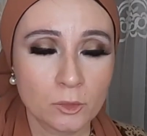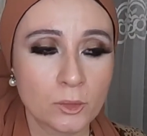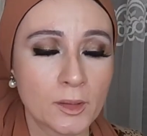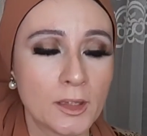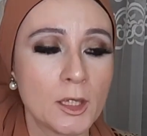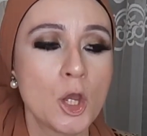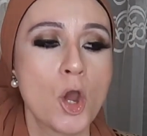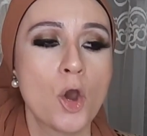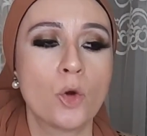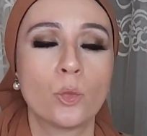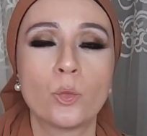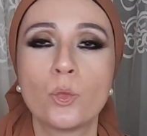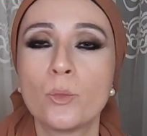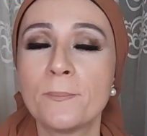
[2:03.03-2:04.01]
أوكي
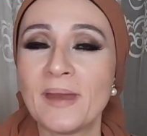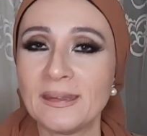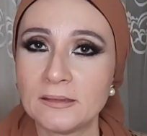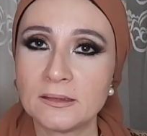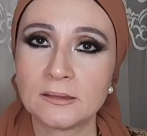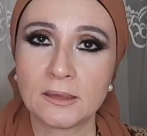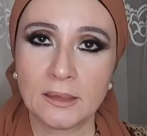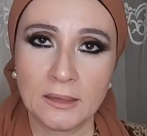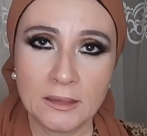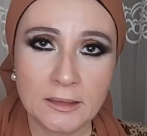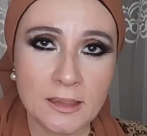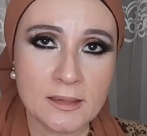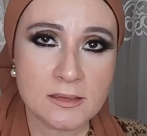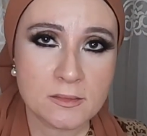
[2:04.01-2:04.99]
وماتت
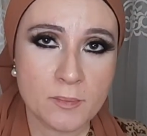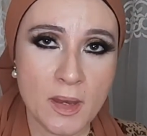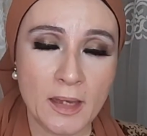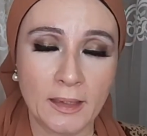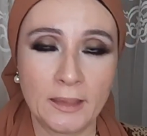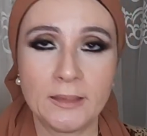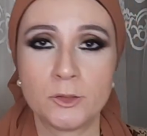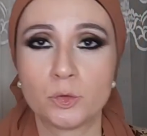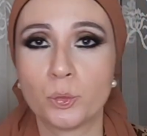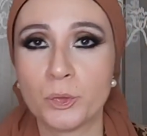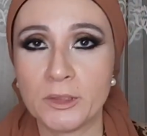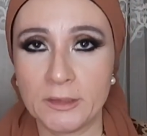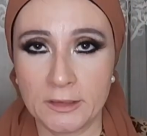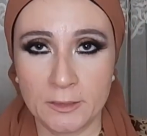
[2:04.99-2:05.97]
عيلة اسمها عيلة
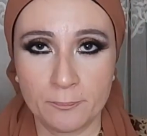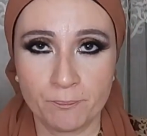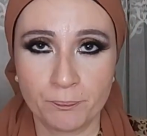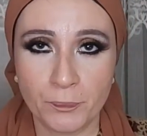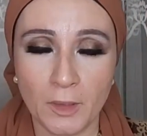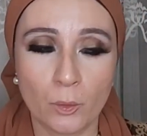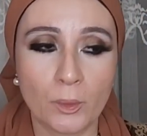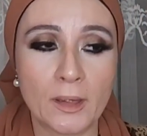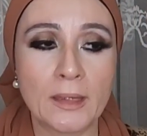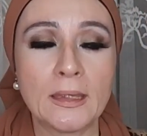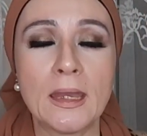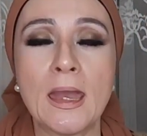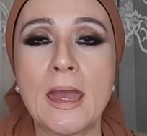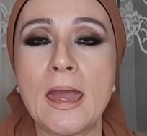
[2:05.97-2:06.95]
ويلي
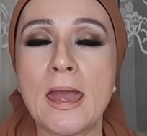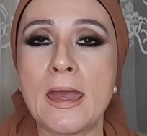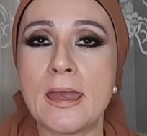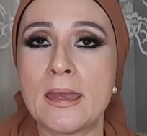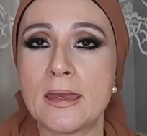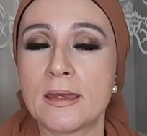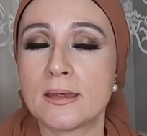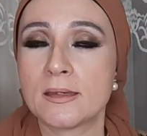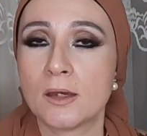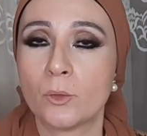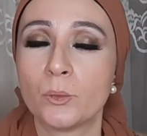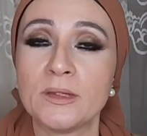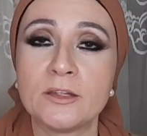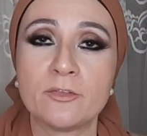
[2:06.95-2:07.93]
أوكي
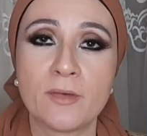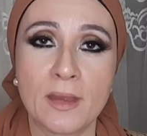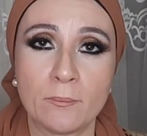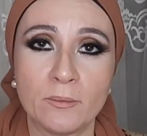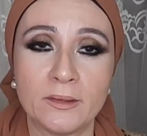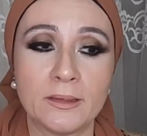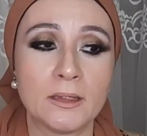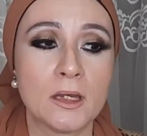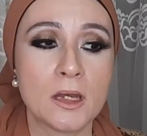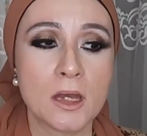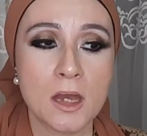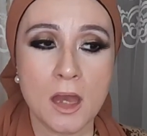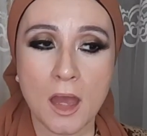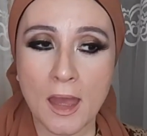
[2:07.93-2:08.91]
آه ويلي فاميلي
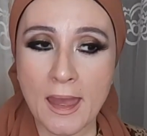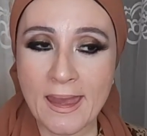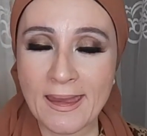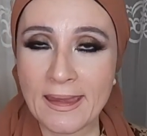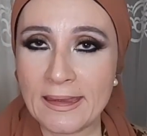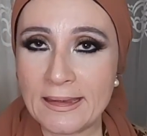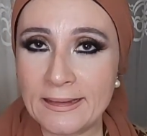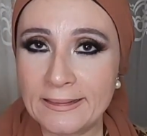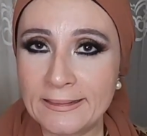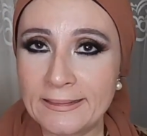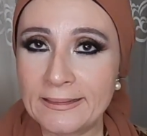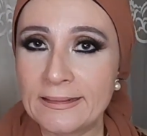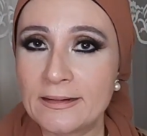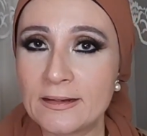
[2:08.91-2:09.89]

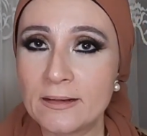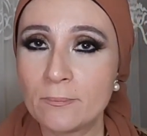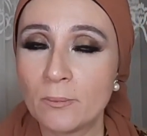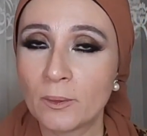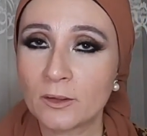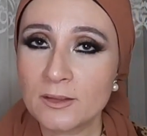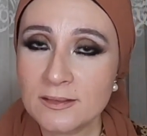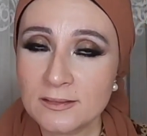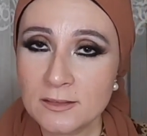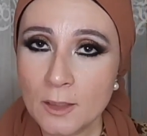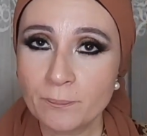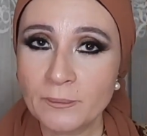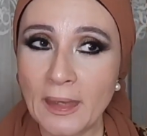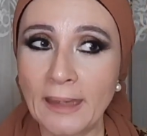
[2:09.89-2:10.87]

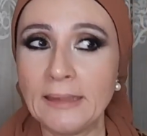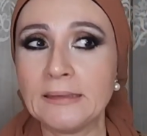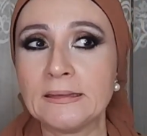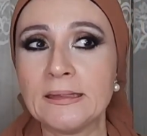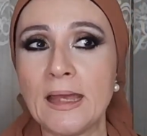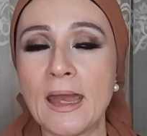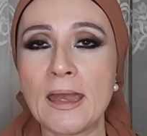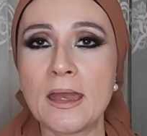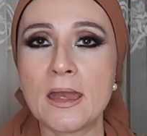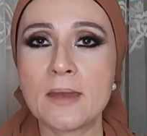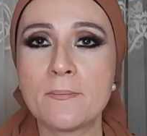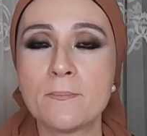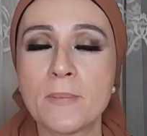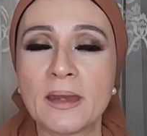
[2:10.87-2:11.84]
القصه بتاعتنا
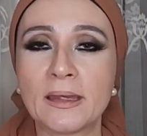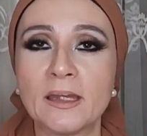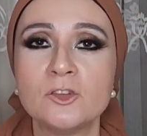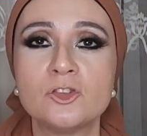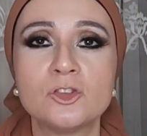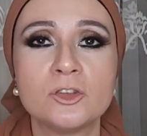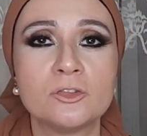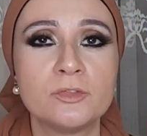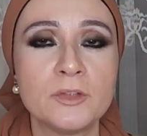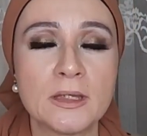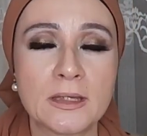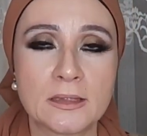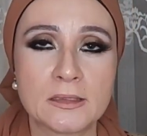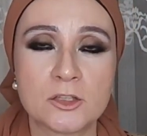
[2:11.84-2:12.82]
ما كانش
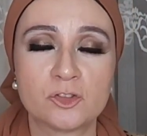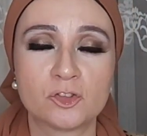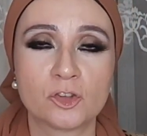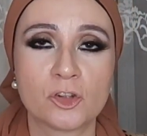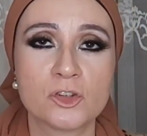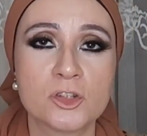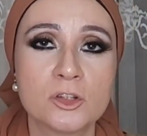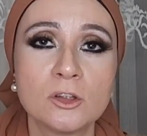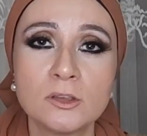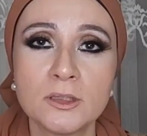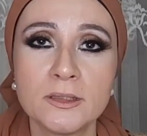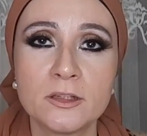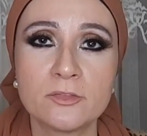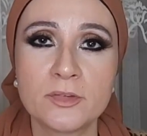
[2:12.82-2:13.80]
فيه يعني
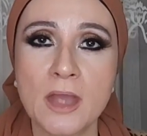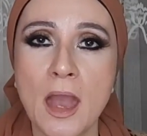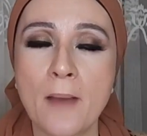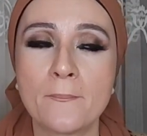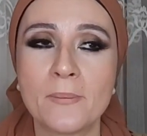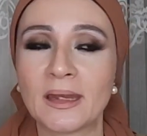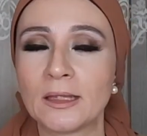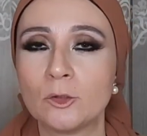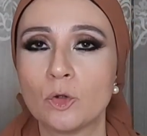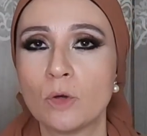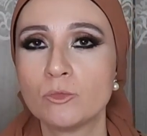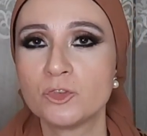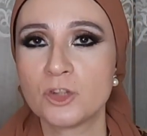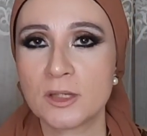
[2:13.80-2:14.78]
الشخصيات اللي فيها ما كان
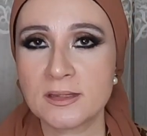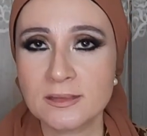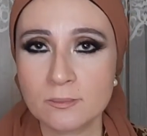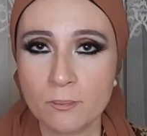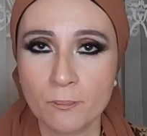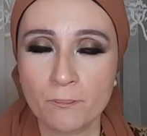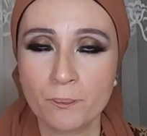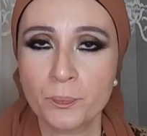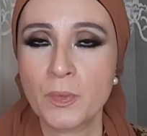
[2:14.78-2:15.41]
لهمش اسم